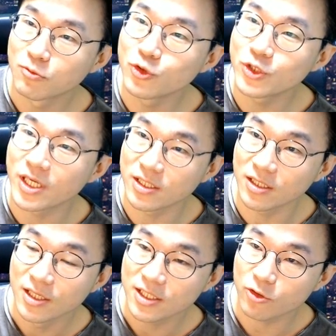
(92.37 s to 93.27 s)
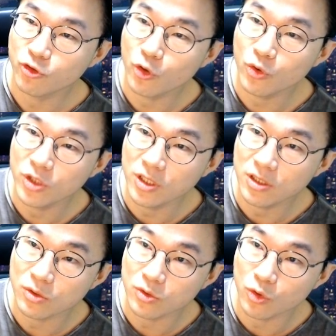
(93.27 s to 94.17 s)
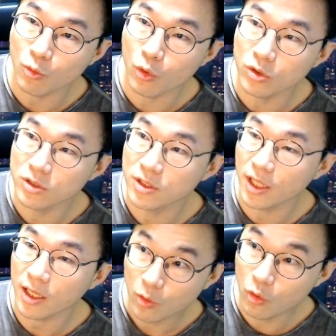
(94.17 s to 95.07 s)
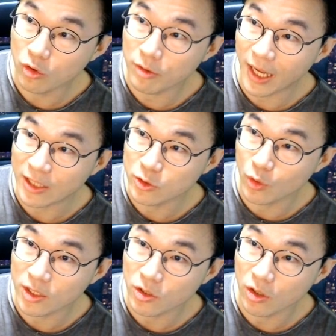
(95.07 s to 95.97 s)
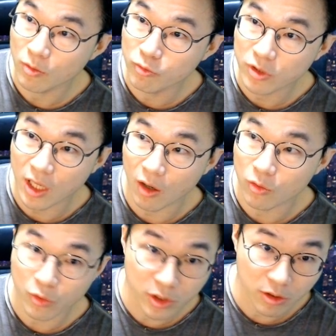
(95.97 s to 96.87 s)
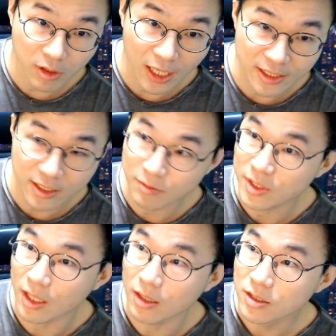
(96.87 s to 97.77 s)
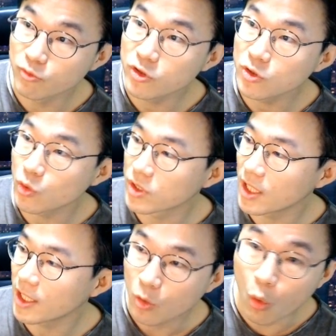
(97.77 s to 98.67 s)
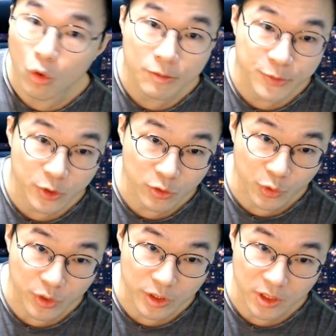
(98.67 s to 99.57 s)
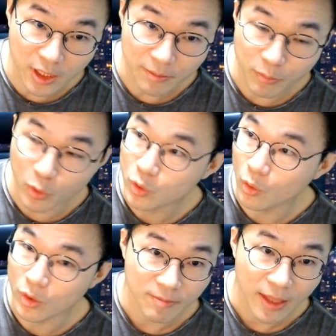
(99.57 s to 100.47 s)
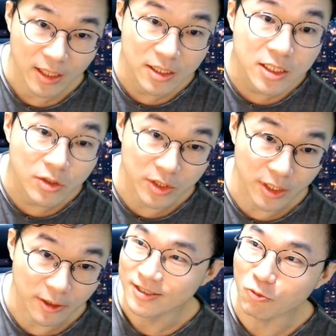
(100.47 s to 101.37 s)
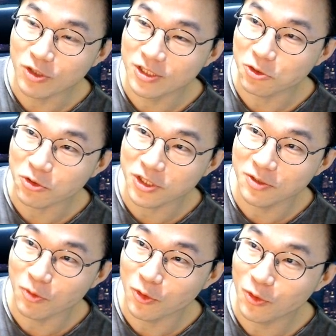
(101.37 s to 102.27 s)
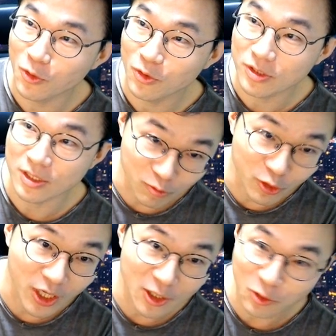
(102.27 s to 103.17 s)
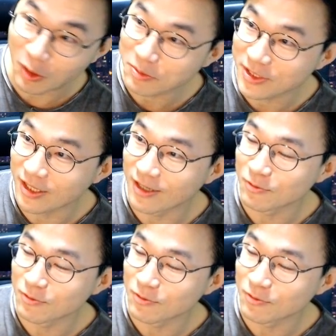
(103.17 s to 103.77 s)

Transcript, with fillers: 문제는 자 수요는 좀 오르는데 공급이 안 좋아서 뭐 물가가 오르고 이런 건 가능합니다. 무슨 소리냐? 공급적 요인은 보통 일시적이에요. 자, 우리는 정치는 모르고 이 물가 얘기 좀 합시다.